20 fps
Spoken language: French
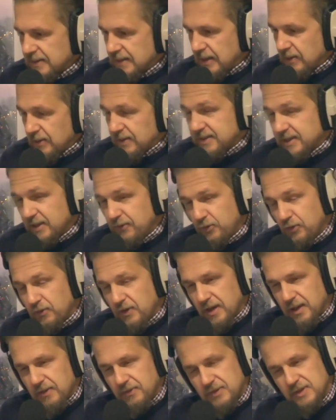Alors ça, il faut
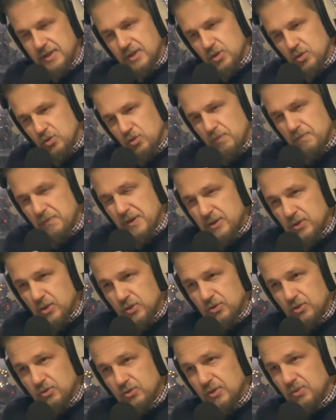vérifier. Je suis pas
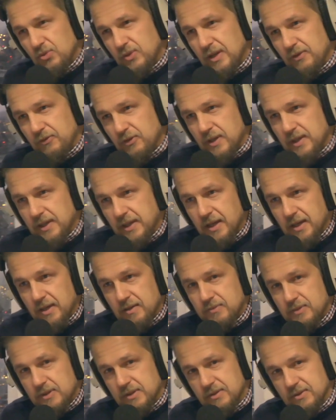sûr que ce soit tout à fait
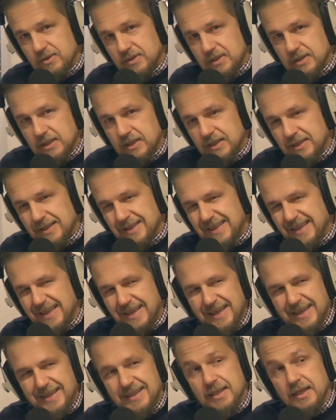légal parce que c'est ah
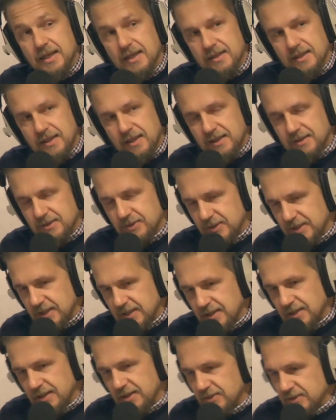très, très, très
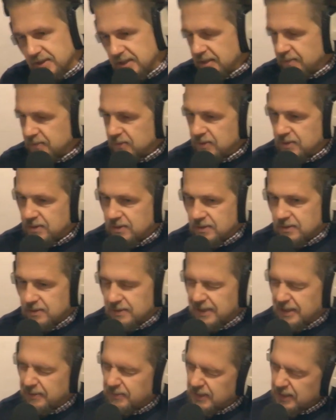encadré en termes
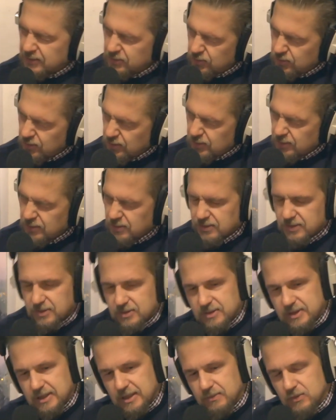
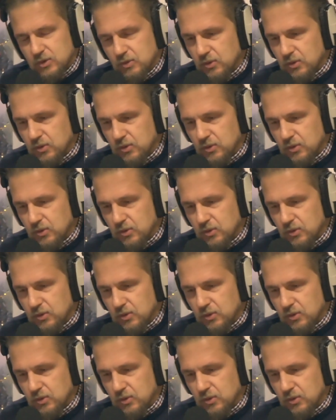d'assurance, en termes